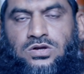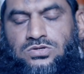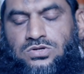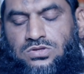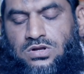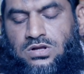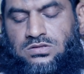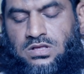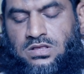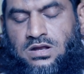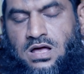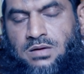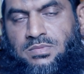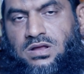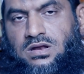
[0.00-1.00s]
সুতরাং তাদের
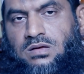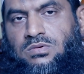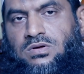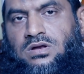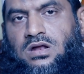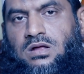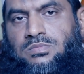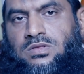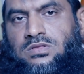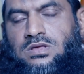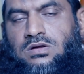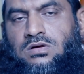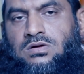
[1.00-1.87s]
আমান এবং নিরাপত্তা